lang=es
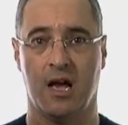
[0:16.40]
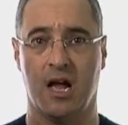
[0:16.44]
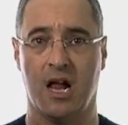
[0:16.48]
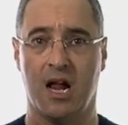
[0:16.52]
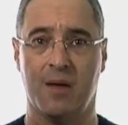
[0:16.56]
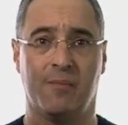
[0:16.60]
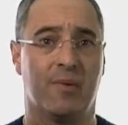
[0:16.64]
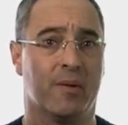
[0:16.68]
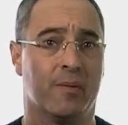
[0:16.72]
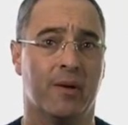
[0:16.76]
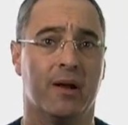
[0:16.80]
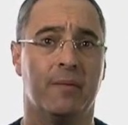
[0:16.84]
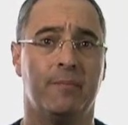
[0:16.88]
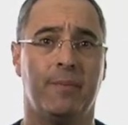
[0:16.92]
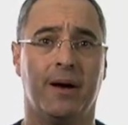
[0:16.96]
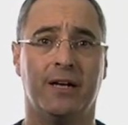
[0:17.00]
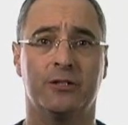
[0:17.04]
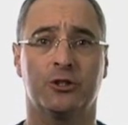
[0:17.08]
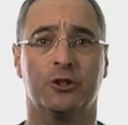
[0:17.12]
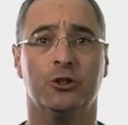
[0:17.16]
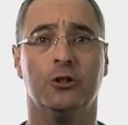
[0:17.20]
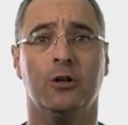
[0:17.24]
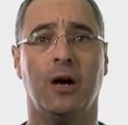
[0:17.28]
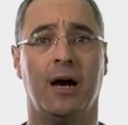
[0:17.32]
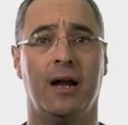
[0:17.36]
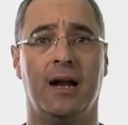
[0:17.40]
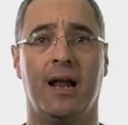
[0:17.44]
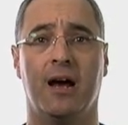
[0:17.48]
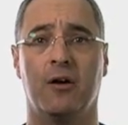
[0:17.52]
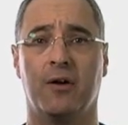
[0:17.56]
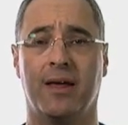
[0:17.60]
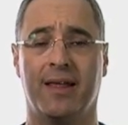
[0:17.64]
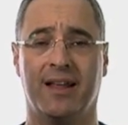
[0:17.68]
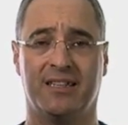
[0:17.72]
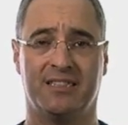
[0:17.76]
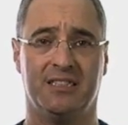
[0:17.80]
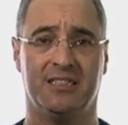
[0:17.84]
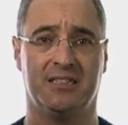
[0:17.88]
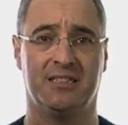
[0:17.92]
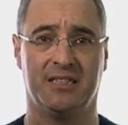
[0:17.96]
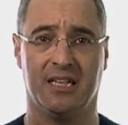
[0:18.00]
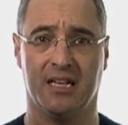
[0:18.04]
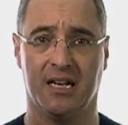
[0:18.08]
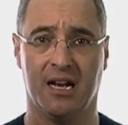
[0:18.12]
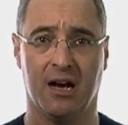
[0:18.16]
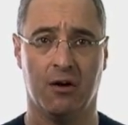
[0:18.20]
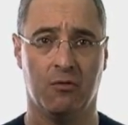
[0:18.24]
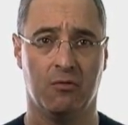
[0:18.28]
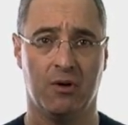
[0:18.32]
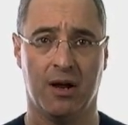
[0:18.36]
El primer paso a la hora de
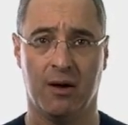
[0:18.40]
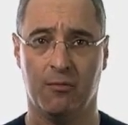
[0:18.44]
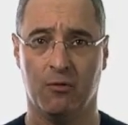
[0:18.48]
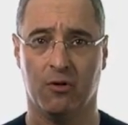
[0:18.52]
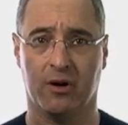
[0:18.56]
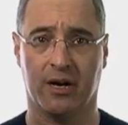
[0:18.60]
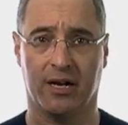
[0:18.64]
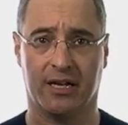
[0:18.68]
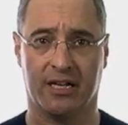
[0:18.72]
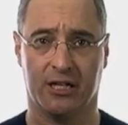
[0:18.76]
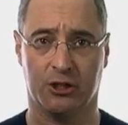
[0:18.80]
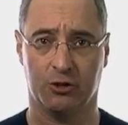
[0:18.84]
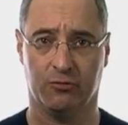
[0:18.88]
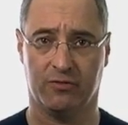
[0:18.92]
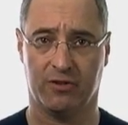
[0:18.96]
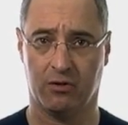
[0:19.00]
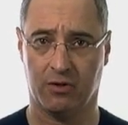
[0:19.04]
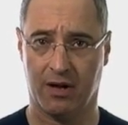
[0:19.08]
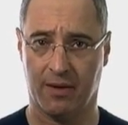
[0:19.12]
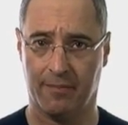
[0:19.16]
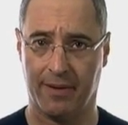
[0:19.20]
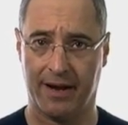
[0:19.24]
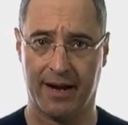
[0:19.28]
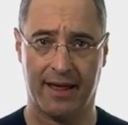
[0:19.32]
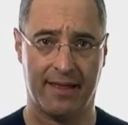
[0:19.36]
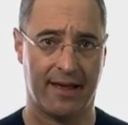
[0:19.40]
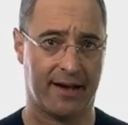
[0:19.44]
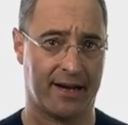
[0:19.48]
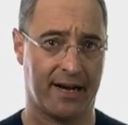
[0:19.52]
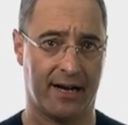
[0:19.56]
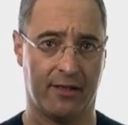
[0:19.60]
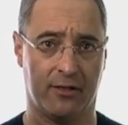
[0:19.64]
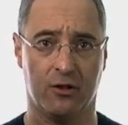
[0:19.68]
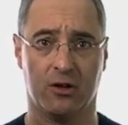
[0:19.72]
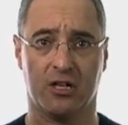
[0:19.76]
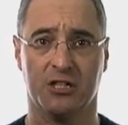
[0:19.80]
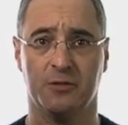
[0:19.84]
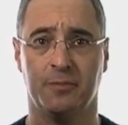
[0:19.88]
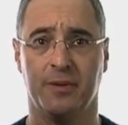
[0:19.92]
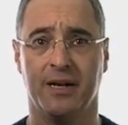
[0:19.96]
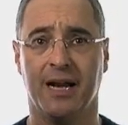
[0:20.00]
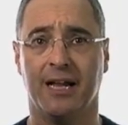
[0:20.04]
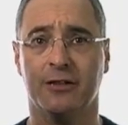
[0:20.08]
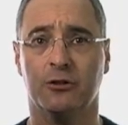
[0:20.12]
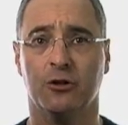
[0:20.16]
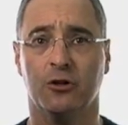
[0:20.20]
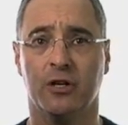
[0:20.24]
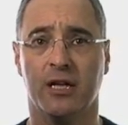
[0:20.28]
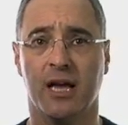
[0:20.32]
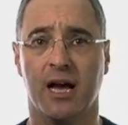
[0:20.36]
asistir a una mujer que sufre una parada
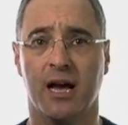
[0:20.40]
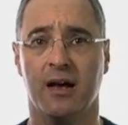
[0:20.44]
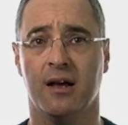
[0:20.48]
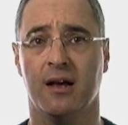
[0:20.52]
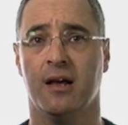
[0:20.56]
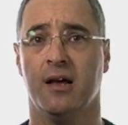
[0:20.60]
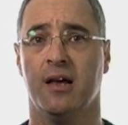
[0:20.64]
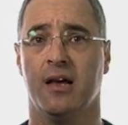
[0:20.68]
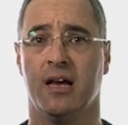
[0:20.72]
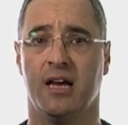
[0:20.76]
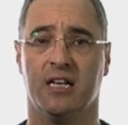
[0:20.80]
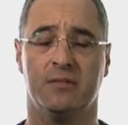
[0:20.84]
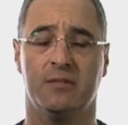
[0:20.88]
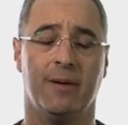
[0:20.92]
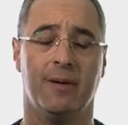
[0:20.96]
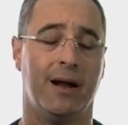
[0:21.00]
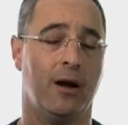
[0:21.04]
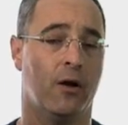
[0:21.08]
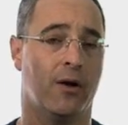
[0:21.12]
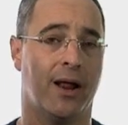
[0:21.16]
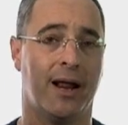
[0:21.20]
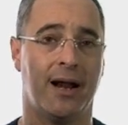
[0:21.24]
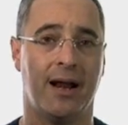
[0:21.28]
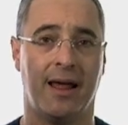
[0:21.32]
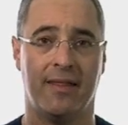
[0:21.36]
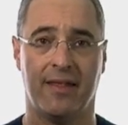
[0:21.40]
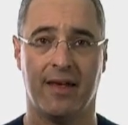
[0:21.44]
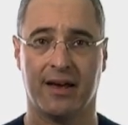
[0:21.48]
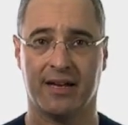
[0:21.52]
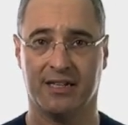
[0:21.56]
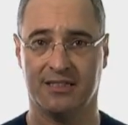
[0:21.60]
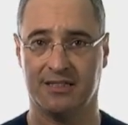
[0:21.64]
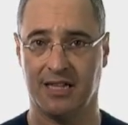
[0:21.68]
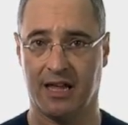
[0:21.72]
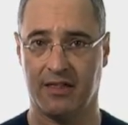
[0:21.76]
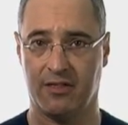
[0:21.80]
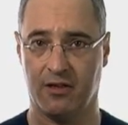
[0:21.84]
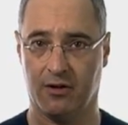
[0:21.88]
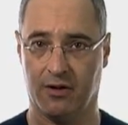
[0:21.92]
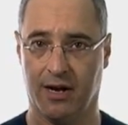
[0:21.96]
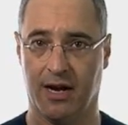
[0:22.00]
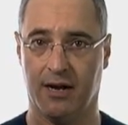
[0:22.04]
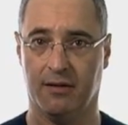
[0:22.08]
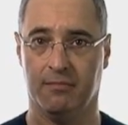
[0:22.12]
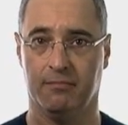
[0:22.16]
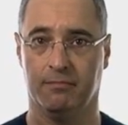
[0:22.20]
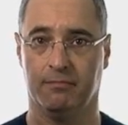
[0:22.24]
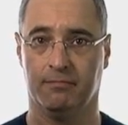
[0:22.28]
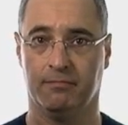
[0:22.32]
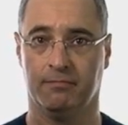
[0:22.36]
cardiorrespiratoria es valorar la edad
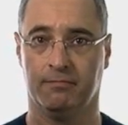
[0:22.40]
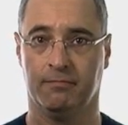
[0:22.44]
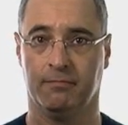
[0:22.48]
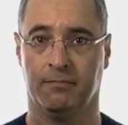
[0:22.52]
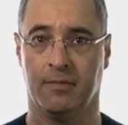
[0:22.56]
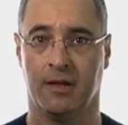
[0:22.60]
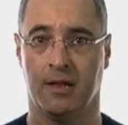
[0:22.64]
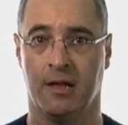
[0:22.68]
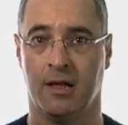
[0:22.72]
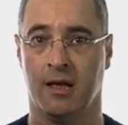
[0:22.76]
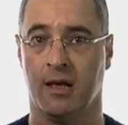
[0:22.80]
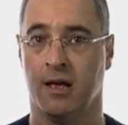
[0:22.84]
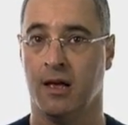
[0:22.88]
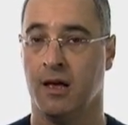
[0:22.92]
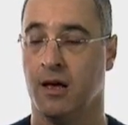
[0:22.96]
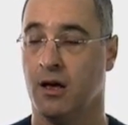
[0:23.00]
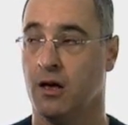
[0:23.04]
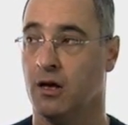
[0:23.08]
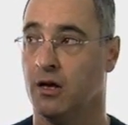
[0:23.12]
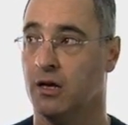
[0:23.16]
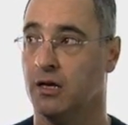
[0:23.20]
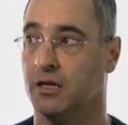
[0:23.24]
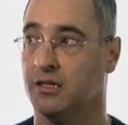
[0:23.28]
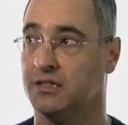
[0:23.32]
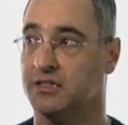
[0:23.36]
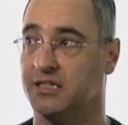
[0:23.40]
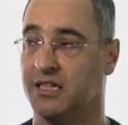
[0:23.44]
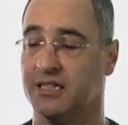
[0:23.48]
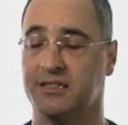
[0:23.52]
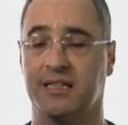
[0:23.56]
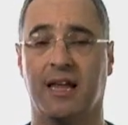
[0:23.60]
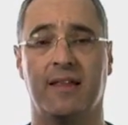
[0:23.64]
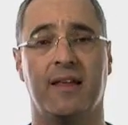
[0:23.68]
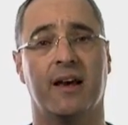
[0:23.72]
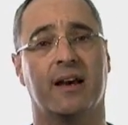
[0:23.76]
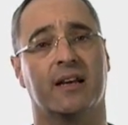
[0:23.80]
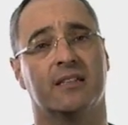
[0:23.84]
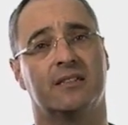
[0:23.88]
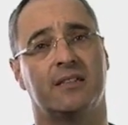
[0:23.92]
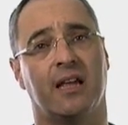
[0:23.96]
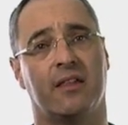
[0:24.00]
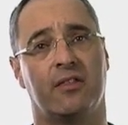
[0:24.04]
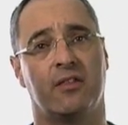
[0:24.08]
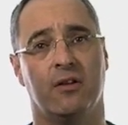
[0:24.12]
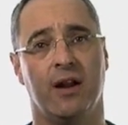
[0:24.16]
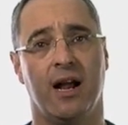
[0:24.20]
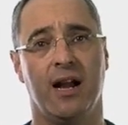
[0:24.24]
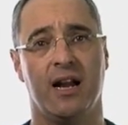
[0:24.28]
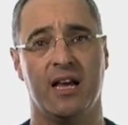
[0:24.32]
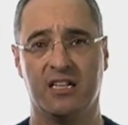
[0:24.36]
gestacional. Si esta edad
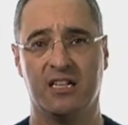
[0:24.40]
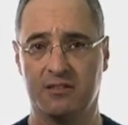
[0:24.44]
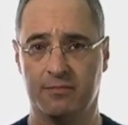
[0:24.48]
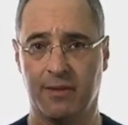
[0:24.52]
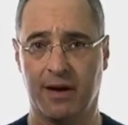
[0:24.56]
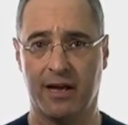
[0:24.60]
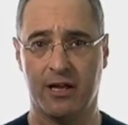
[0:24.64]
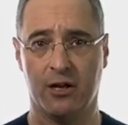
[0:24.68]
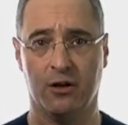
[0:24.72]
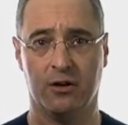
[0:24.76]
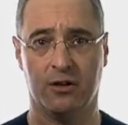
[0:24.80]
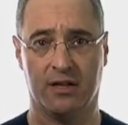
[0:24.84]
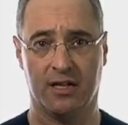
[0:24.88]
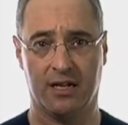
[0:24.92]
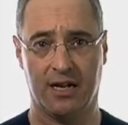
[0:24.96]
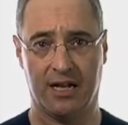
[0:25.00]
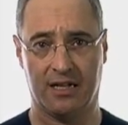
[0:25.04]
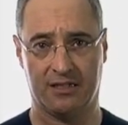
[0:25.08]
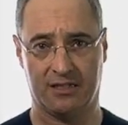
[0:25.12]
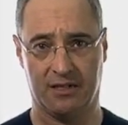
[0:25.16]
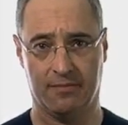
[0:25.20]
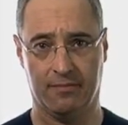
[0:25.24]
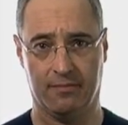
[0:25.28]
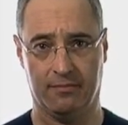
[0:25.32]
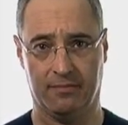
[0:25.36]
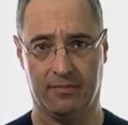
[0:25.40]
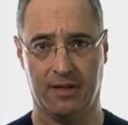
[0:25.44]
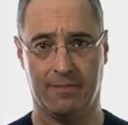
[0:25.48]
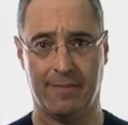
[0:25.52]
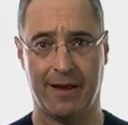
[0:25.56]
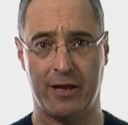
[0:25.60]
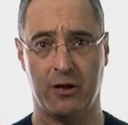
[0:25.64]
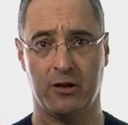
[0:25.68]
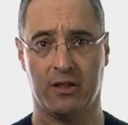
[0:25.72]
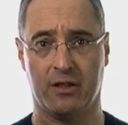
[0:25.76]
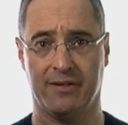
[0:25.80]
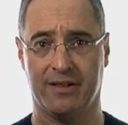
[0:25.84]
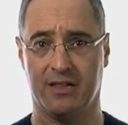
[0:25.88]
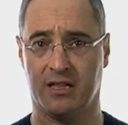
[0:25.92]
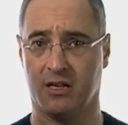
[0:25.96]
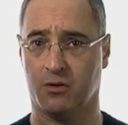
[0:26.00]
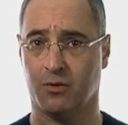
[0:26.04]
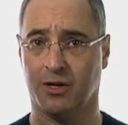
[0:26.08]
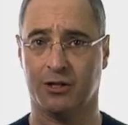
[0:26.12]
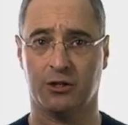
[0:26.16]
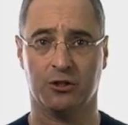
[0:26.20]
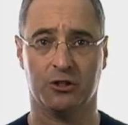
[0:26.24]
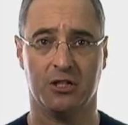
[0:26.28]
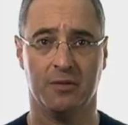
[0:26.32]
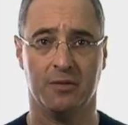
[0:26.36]
gestacional es mayor de, de mayor de
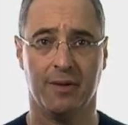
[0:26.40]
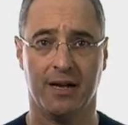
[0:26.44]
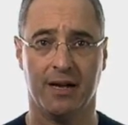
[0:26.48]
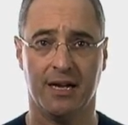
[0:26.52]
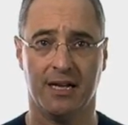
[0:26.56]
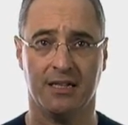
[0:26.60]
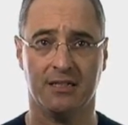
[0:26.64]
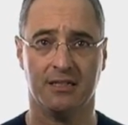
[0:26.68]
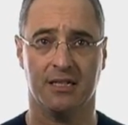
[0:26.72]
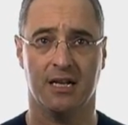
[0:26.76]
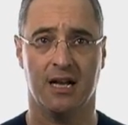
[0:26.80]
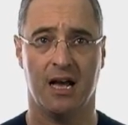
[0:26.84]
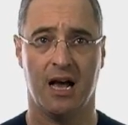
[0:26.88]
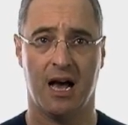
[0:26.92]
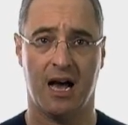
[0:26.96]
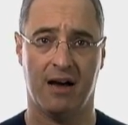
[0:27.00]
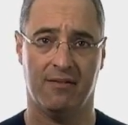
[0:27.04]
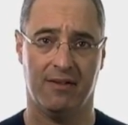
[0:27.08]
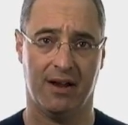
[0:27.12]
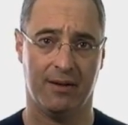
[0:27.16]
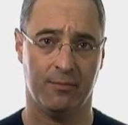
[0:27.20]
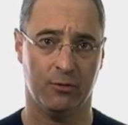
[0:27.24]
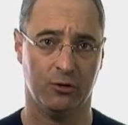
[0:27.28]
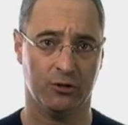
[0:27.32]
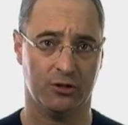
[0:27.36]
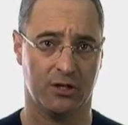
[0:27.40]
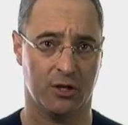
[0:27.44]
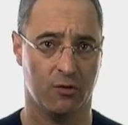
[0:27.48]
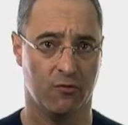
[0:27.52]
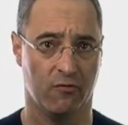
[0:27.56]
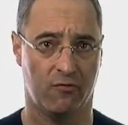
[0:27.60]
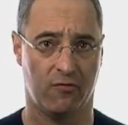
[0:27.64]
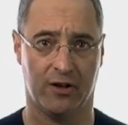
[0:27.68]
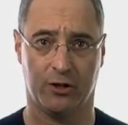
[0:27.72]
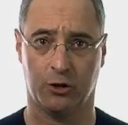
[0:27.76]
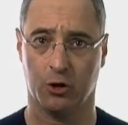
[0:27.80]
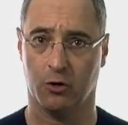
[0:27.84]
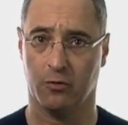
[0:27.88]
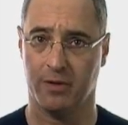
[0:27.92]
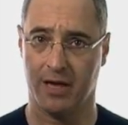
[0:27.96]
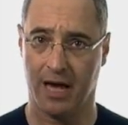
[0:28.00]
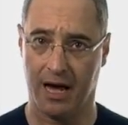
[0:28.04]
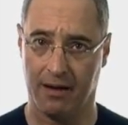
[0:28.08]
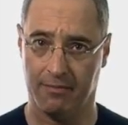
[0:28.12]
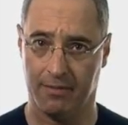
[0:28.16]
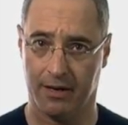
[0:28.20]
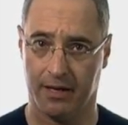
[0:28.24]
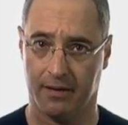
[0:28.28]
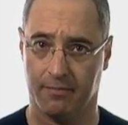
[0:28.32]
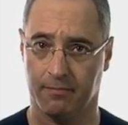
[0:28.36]
24 semanas, hablamos de un feto
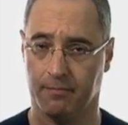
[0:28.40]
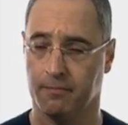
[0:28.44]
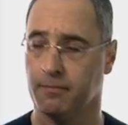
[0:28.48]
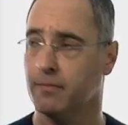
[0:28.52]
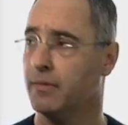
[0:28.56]
viable.